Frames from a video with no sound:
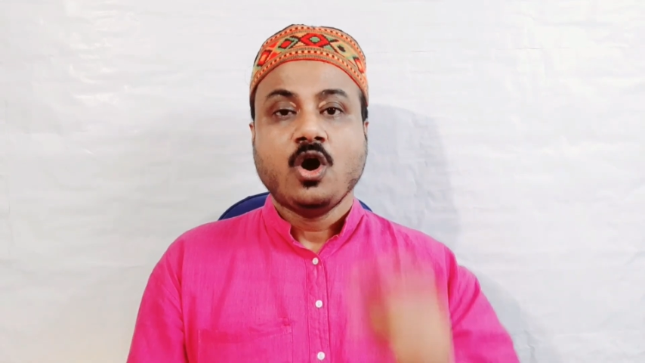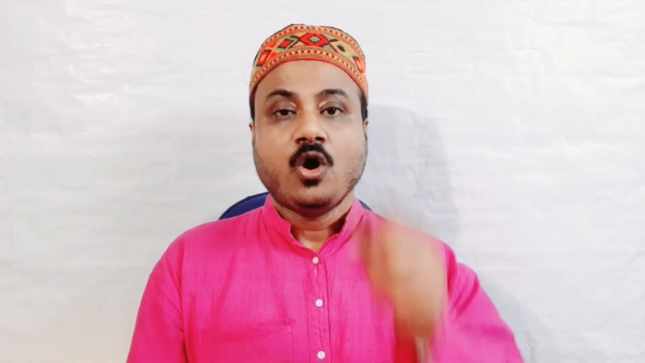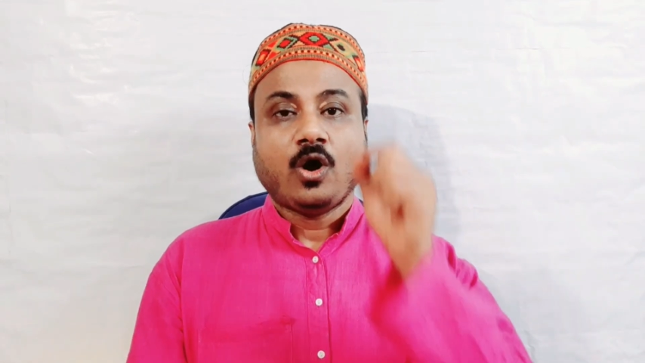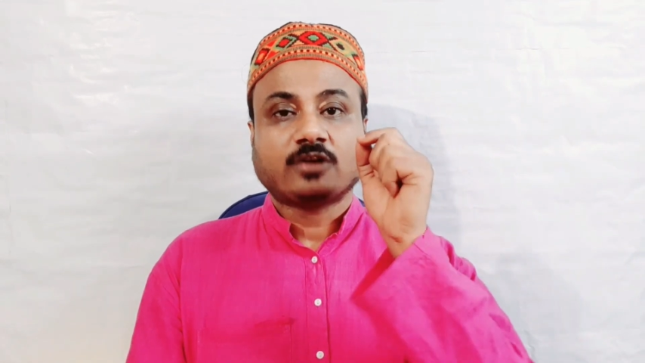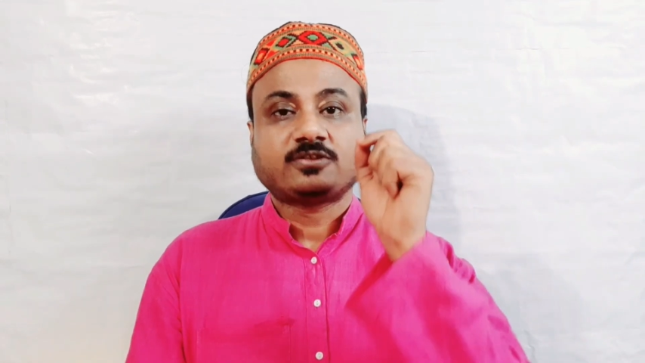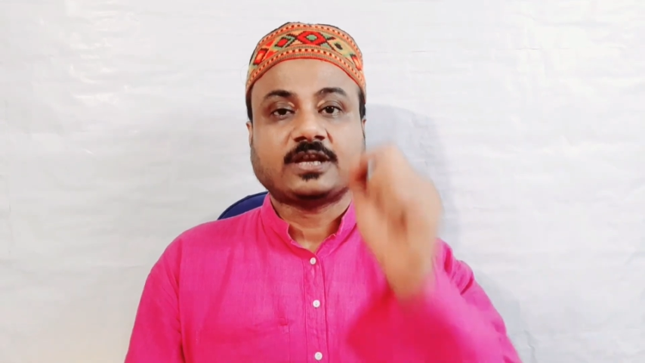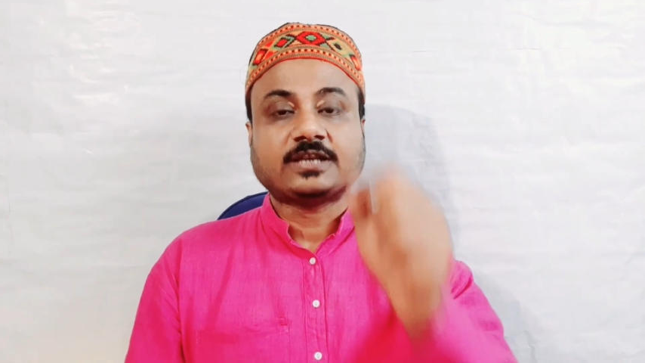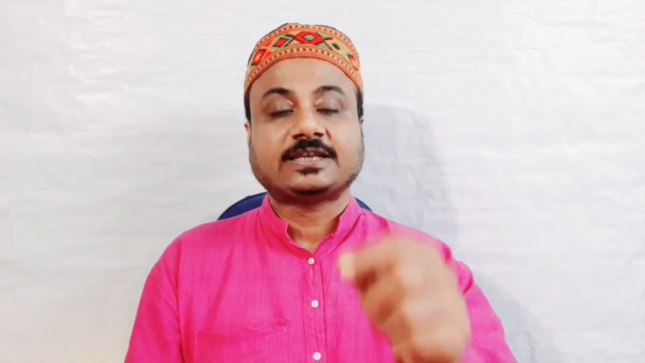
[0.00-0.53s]

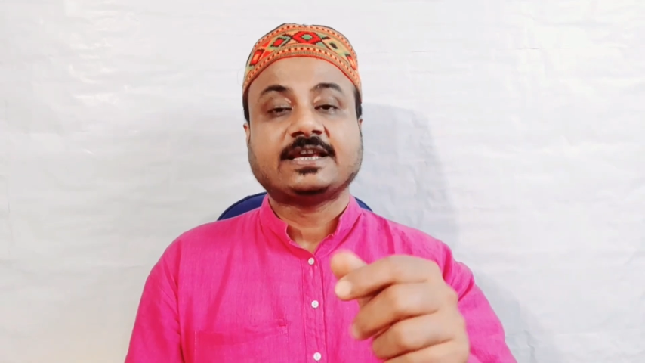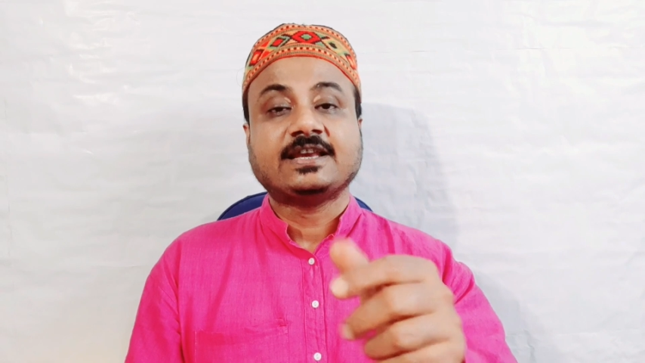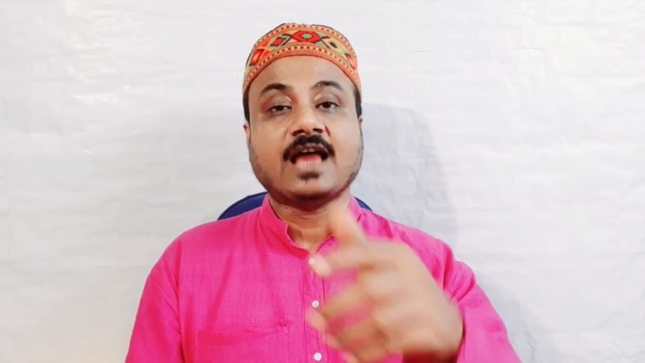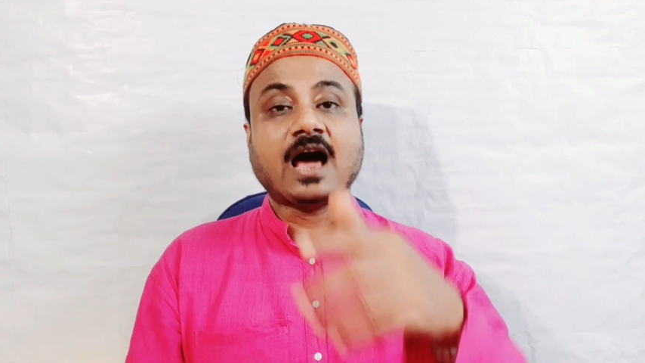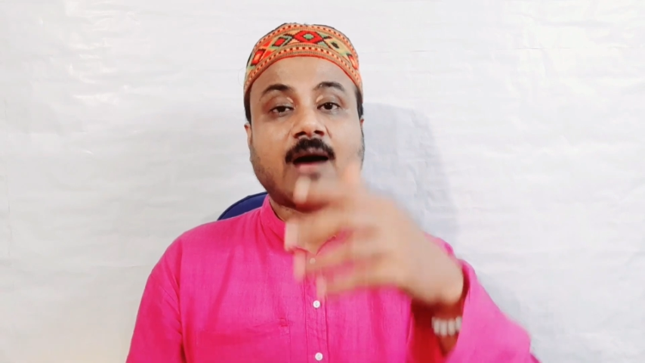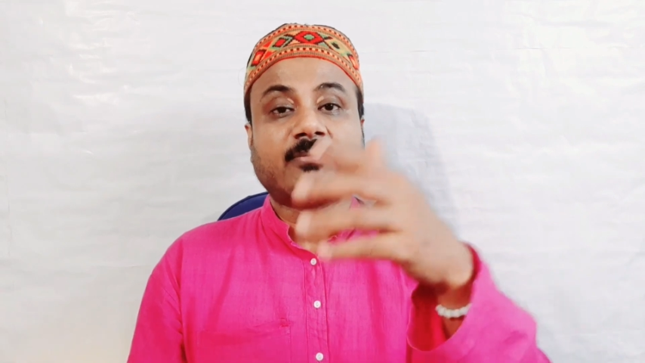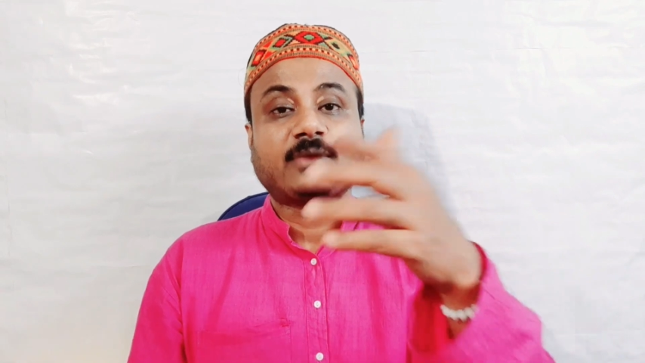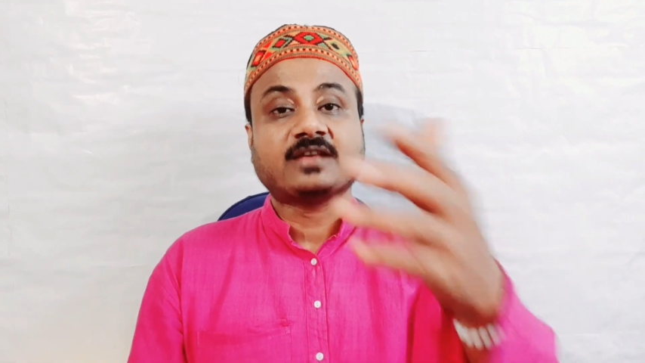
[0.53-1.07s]
অর্থাৎ কিনা
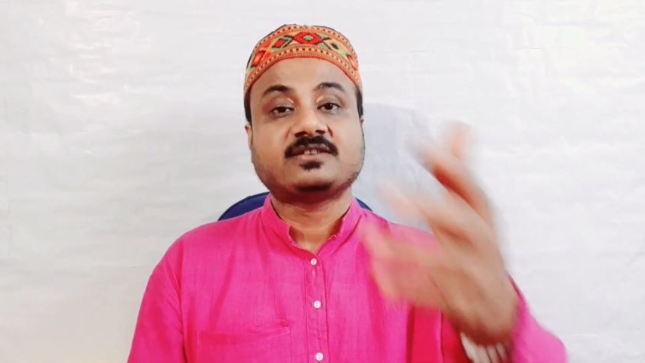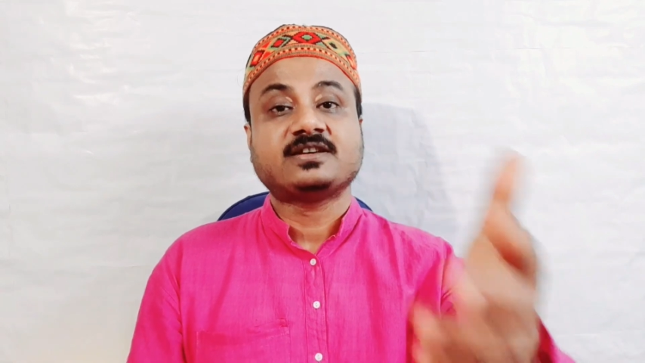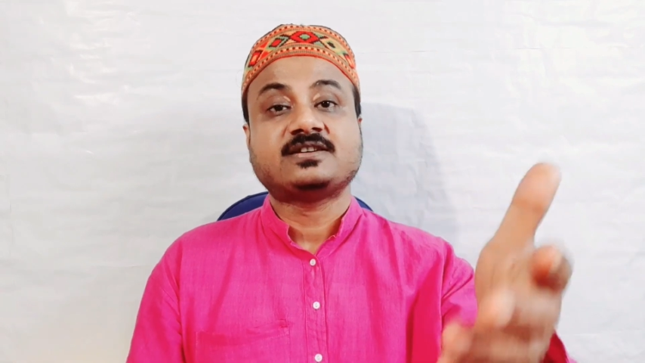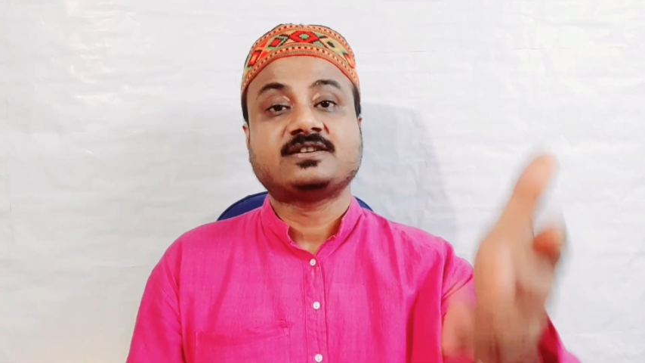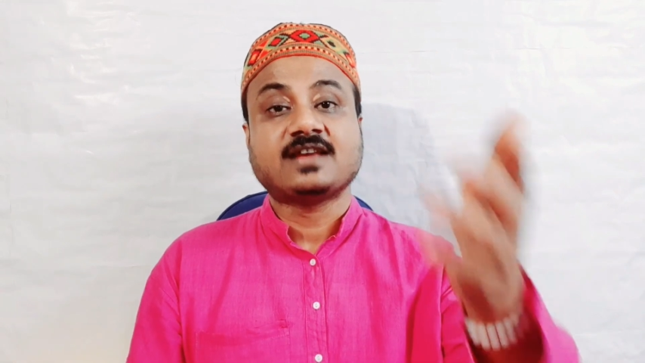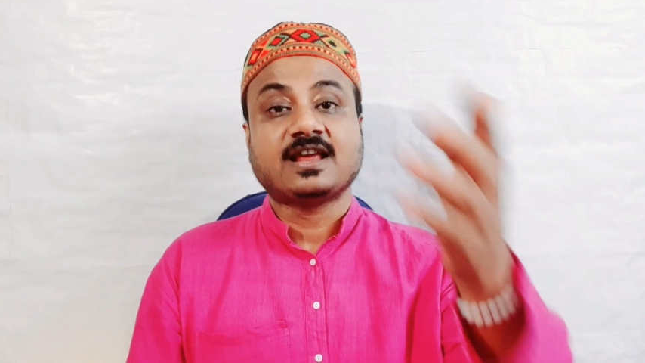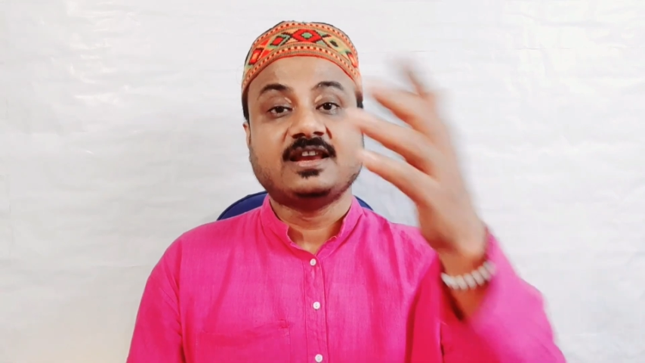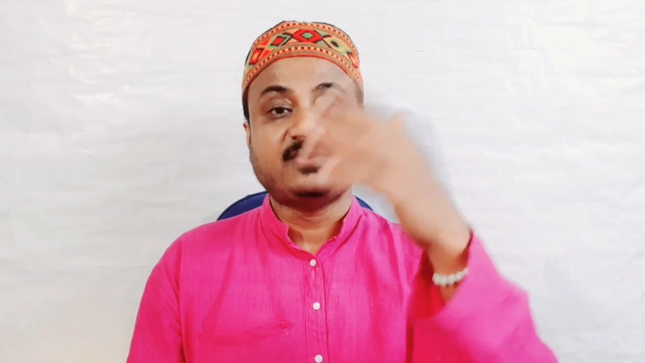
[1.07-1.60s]
আমরা যে
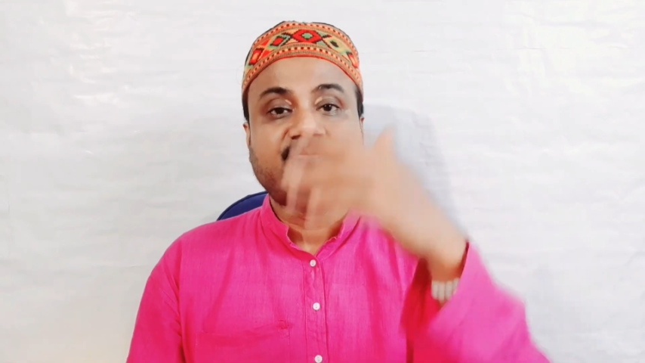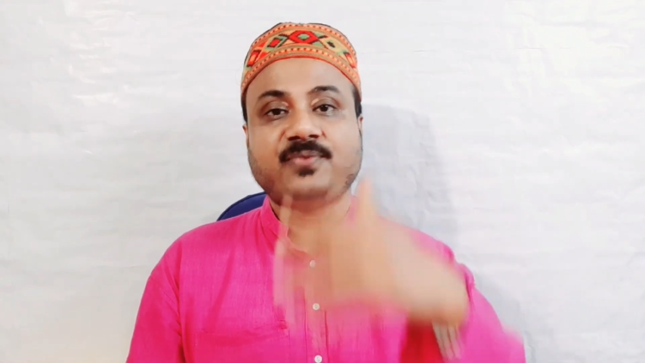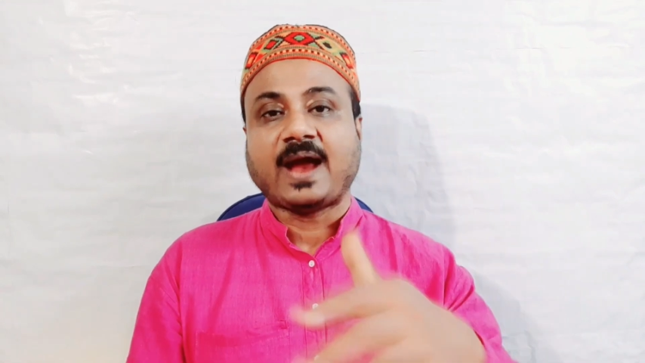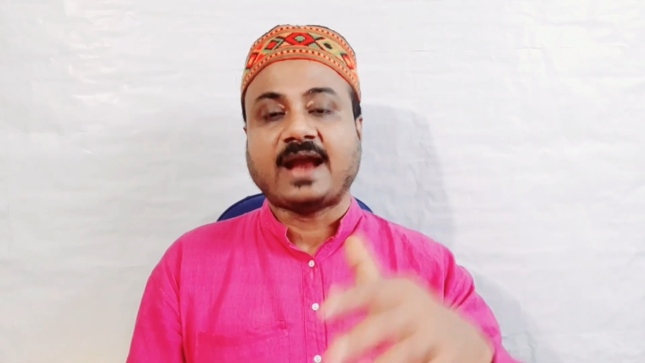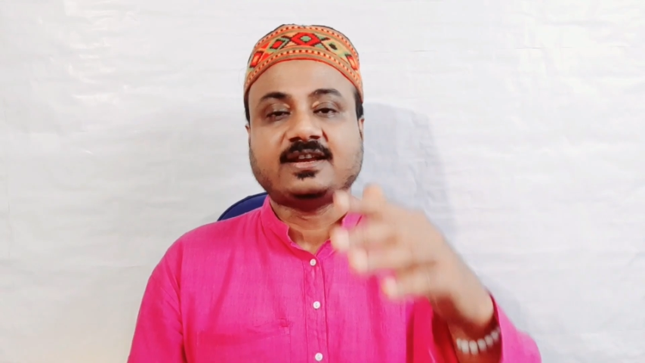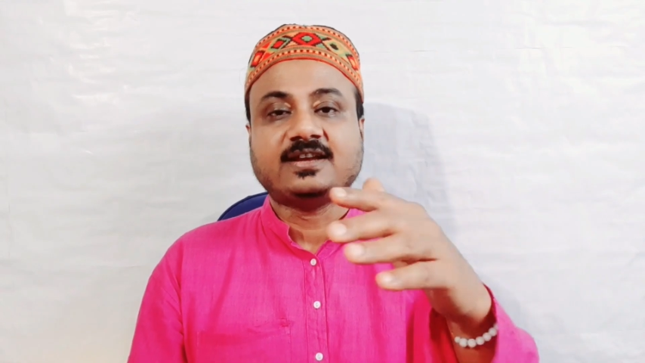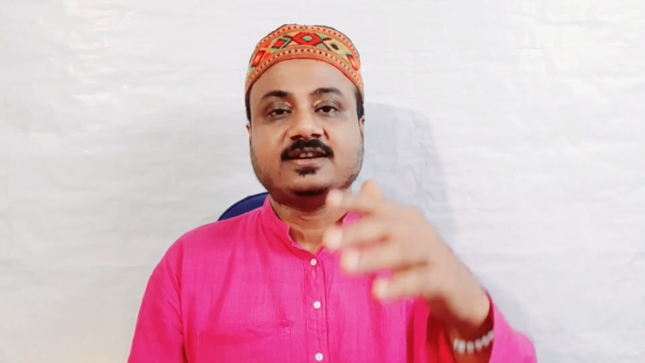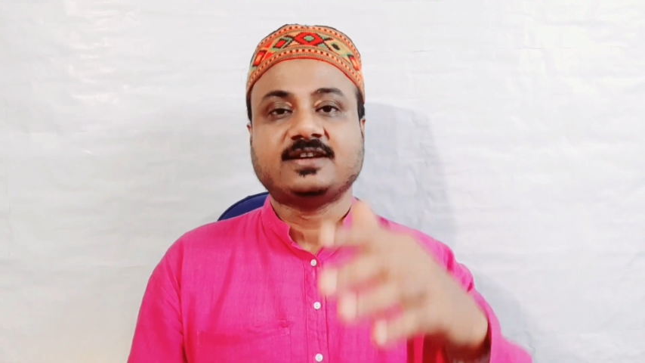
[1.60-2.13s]
ডেলি
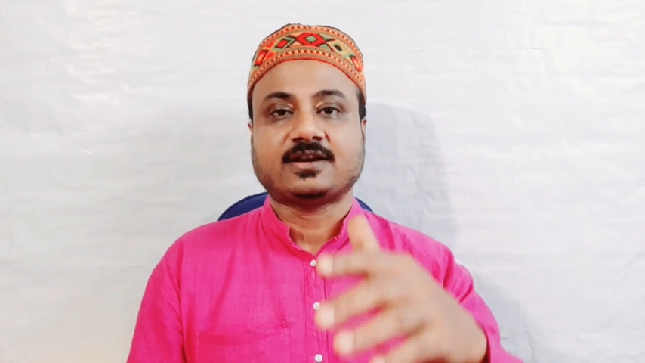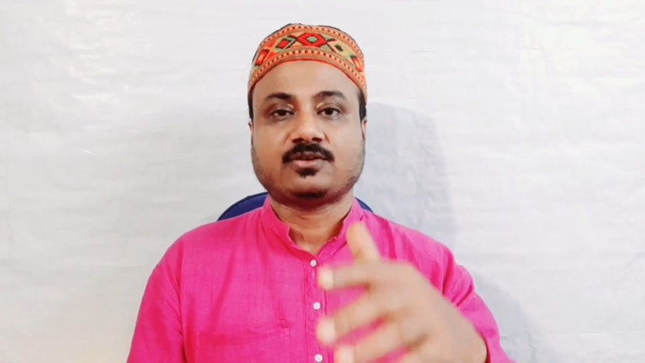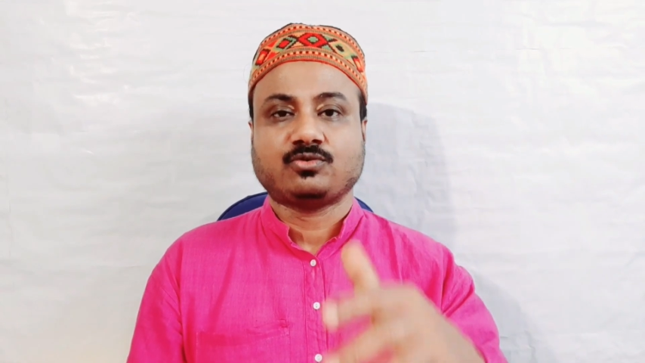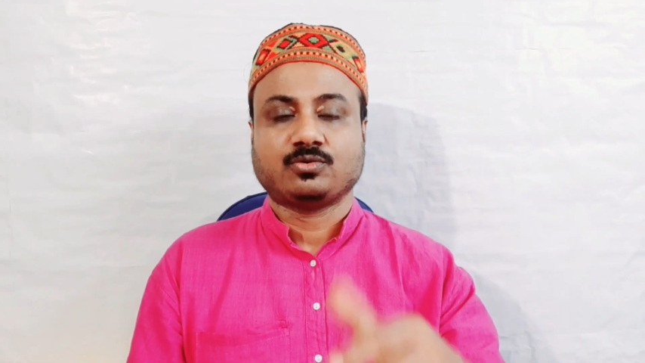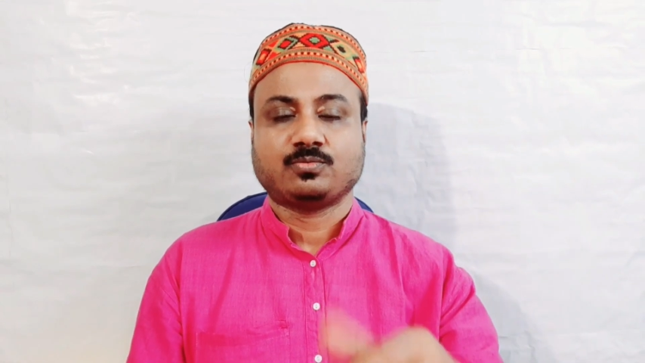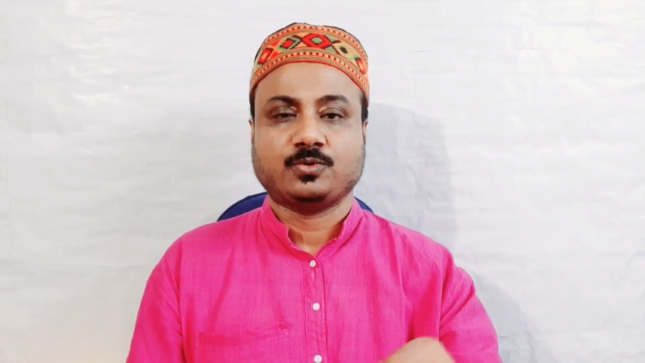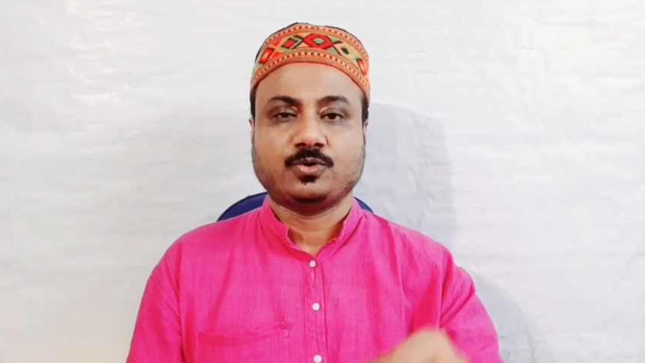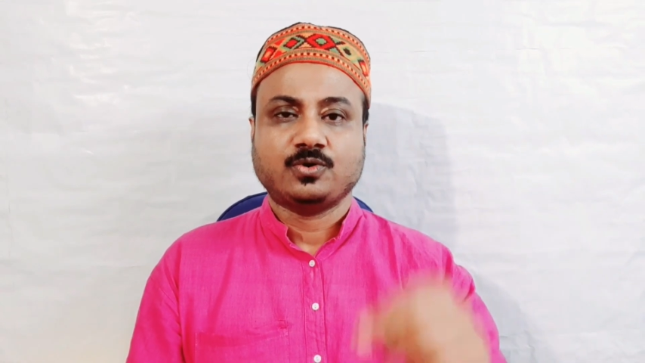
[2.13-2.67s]
ফ্যাট ইনটেক
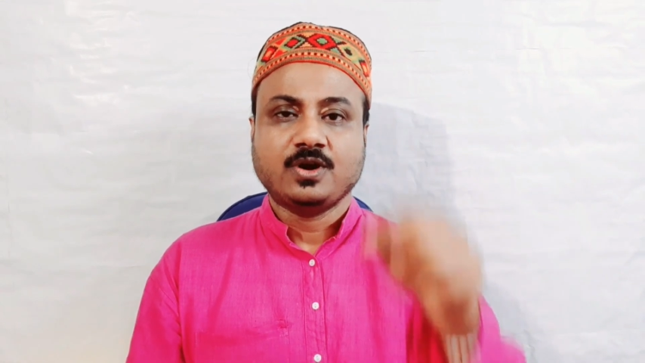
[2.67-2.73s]
করব